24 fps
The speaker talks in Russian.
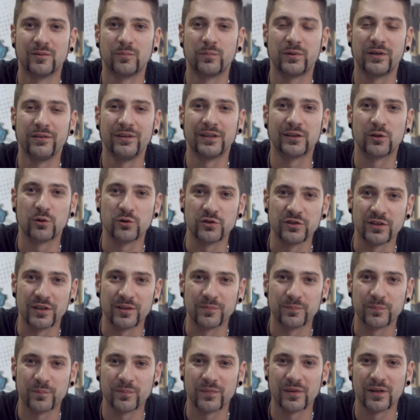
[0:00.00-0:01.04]
Привет, друзья!
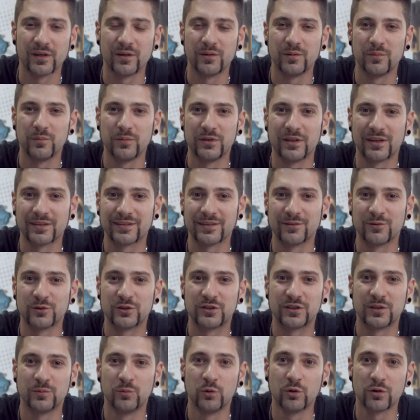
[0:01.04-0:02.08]
Меня зовут
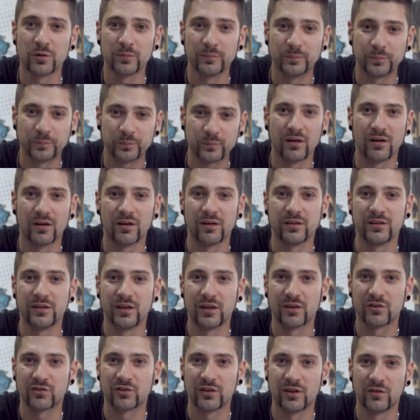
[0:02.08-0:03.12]
Тимур, а,
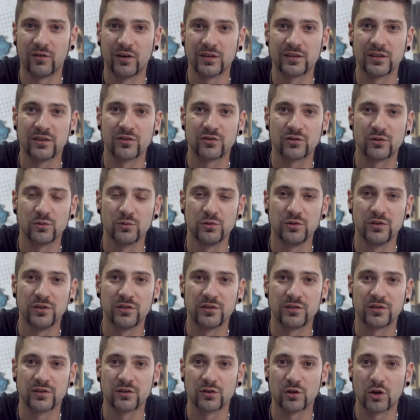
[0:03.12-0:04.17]
я основатель студии
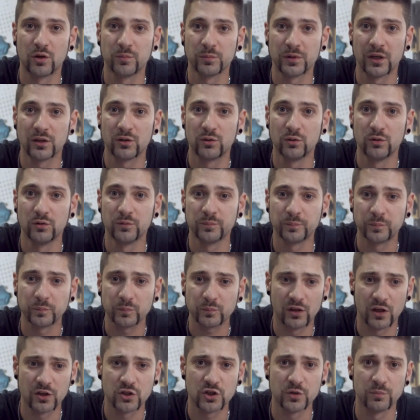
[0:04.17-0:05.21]
Синдром Тату.
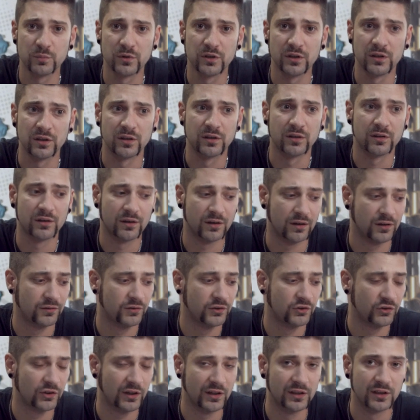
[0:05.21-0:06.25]
Также мы
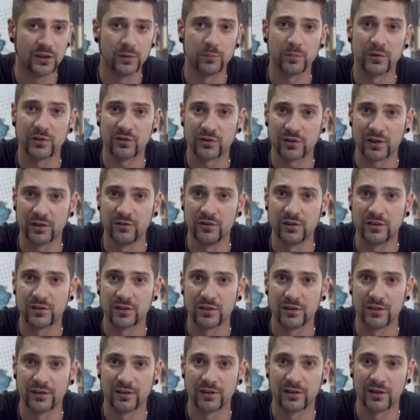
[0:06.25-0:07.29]
официальные
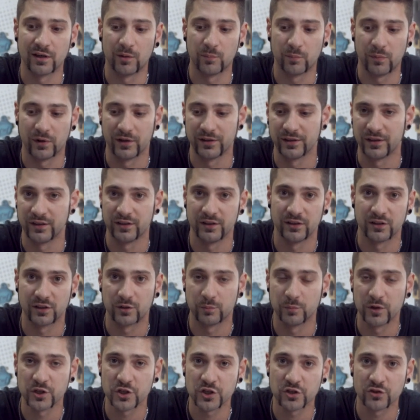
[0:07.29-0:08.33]
представители компании Ink
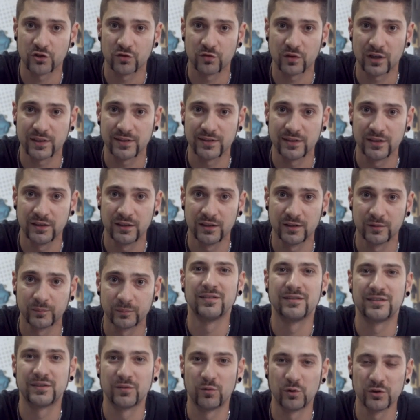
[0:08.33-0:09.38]
Machines в России.
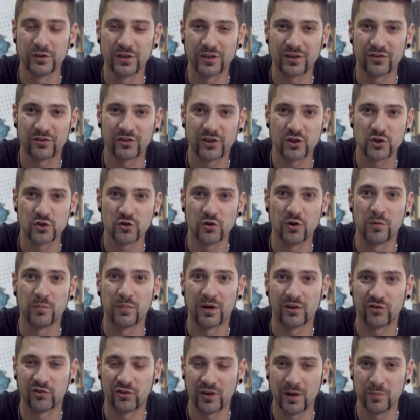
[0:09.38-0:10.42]
Сегодня я расскажу вам
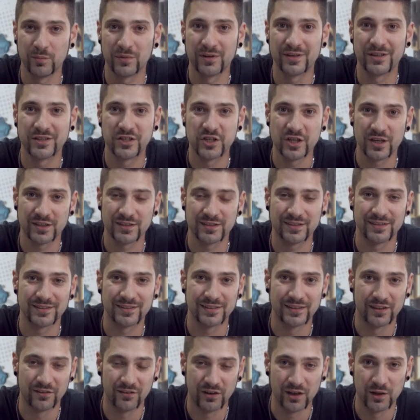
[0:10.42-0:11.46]
о самых часто
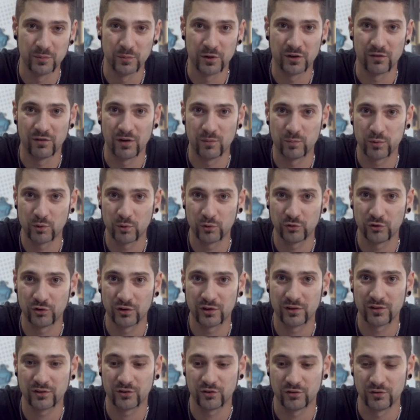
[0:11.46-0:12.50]
задаваемых
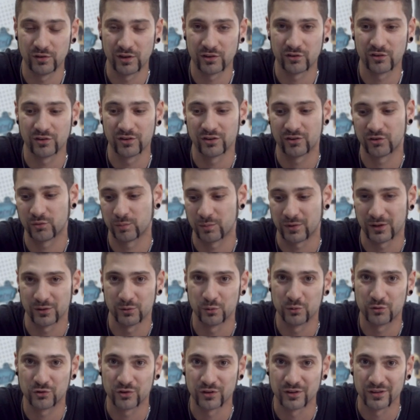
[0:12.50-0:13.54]
вопросах, связанных с
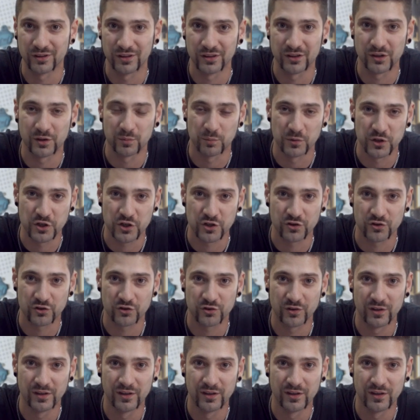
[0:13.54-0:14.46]
продукцией Ink Machines.